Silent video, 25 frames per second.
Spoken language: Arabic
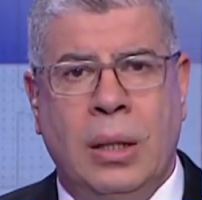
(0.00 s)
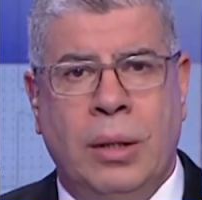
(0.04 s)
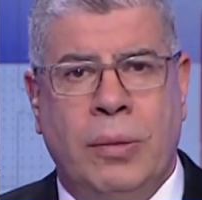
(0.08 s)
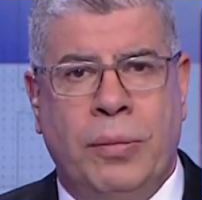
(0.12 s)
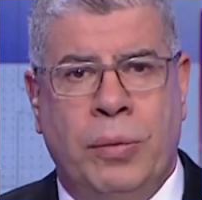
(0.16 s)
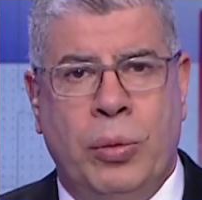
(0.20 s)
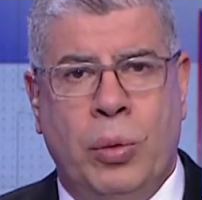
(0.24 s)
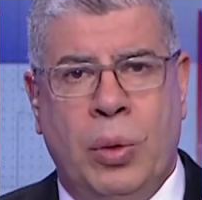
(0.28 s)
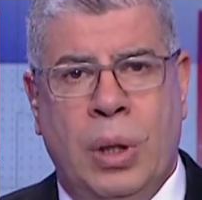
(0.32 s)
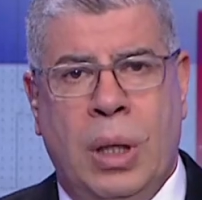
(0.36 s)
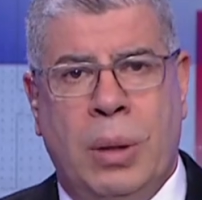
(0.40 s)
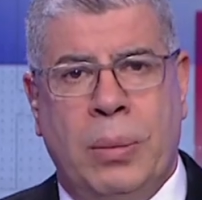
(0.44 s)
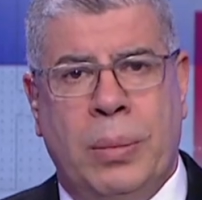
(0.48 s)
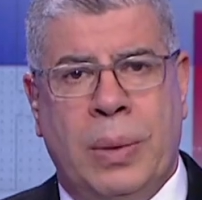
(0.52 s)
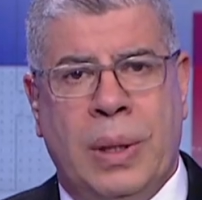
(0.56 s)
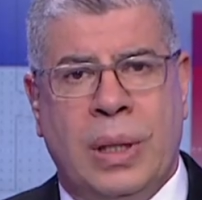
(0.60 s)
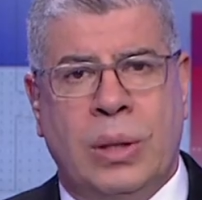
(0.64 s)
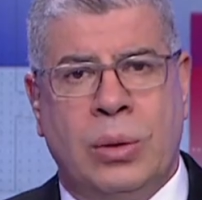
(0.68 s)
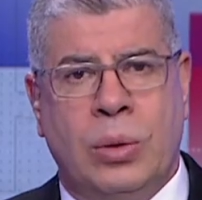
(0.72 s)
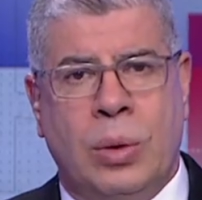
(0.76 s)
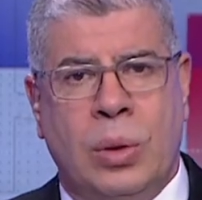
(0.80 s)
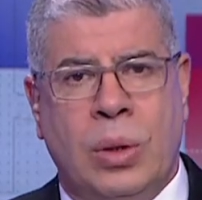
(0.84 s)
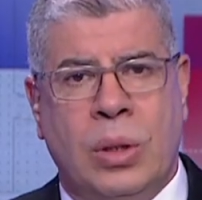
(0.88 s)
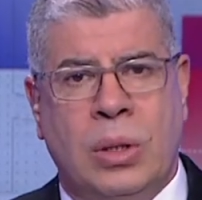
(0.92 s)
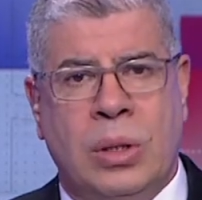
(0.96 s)
في اولى مباراه
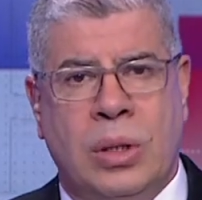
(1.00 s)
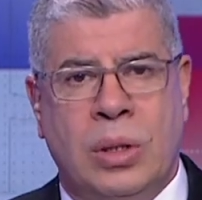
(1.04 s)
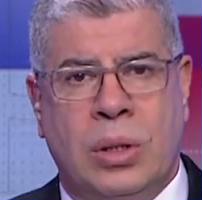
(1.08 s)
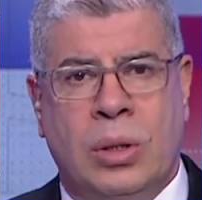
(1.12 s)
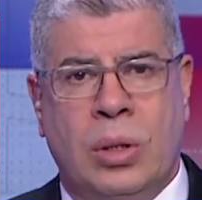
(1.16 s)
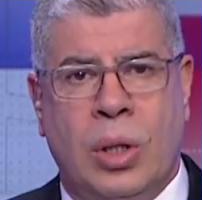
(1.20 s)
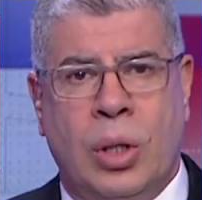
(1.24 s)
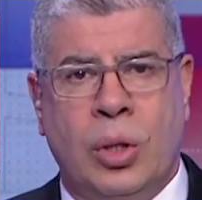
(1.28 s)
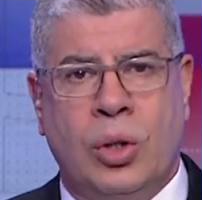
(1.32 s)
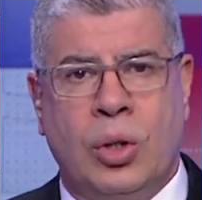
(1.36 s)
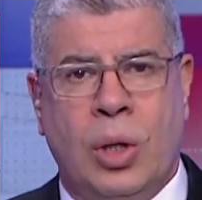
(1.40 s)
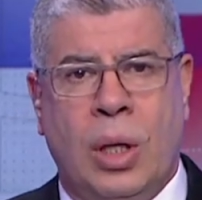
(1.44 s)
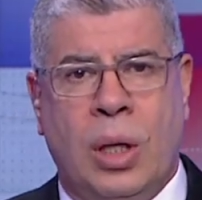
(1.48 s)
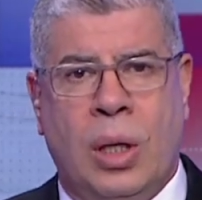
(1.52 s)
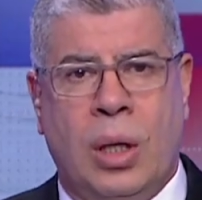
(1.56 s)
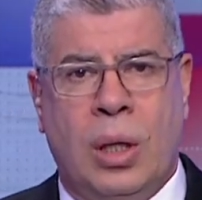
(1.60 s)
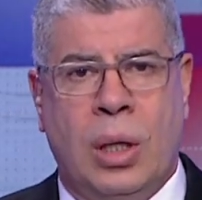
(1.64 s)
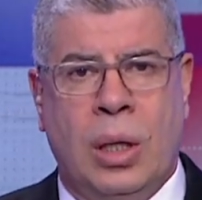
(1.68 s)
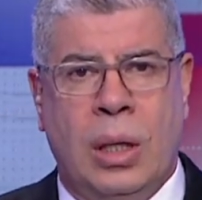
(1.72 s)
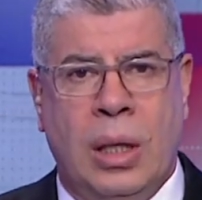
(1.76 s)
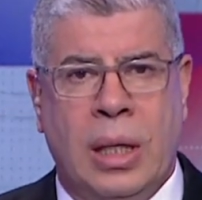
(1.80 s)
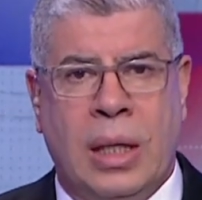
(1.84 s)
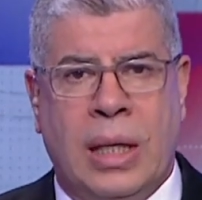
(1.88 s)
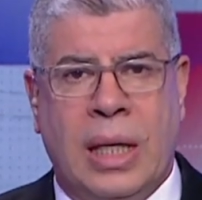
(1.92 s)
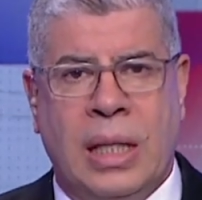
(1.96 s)
دور ال 16
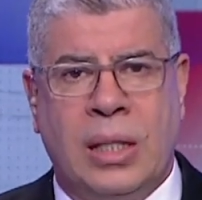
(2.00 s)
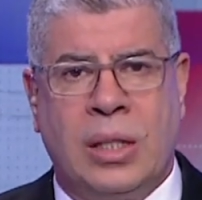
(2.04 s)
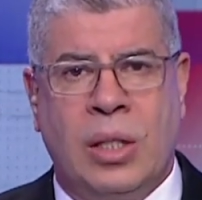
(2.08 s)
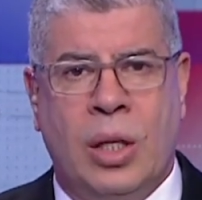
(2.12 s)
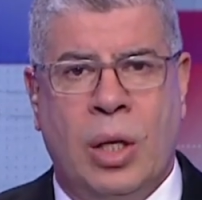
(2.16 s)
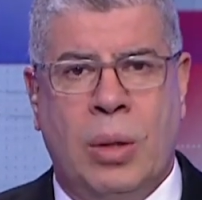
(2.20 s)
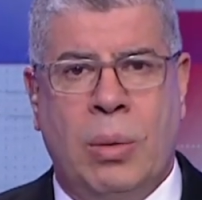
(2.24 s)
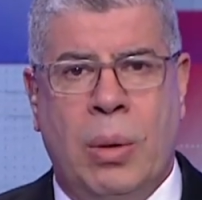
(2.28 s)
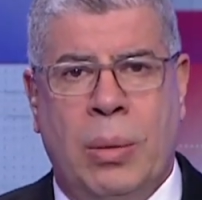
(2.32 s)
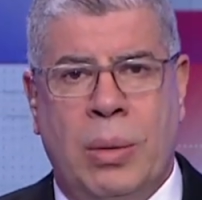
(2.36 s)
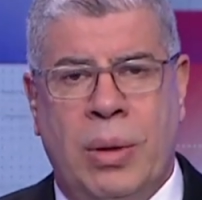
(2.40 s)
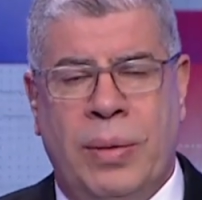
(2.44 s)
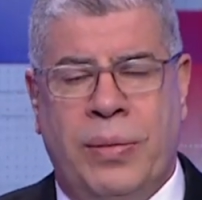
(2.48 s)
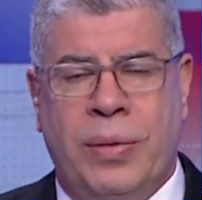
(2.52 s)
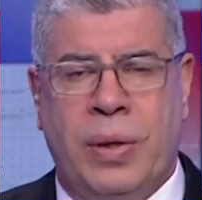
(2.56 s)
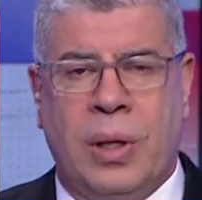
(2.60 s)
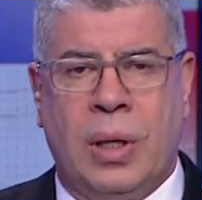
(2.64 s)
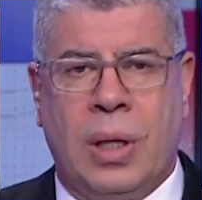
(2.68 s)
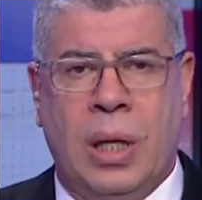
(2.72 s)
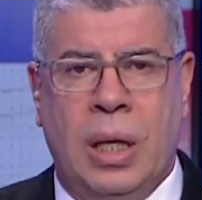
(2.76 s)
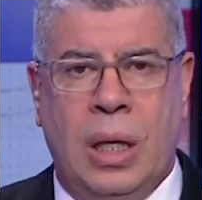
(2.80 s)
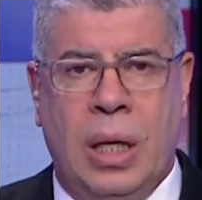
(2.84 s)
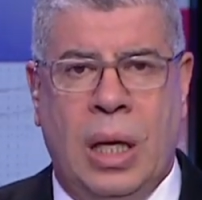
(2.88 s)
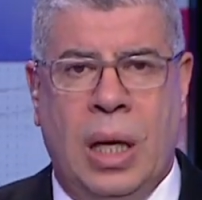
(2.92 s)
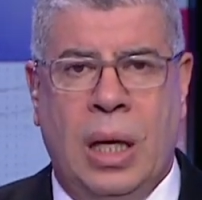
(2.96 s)
لكاس الامم
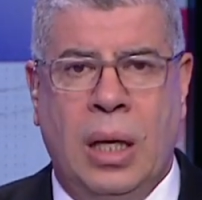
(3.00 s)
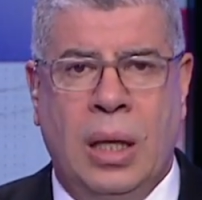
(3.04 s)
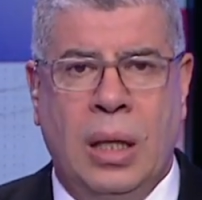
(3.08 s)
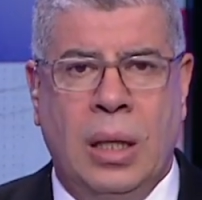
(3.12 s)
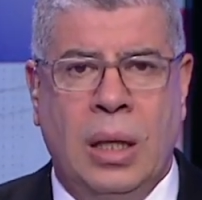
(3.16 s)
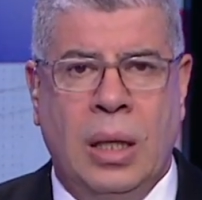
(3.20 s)
الافريقيه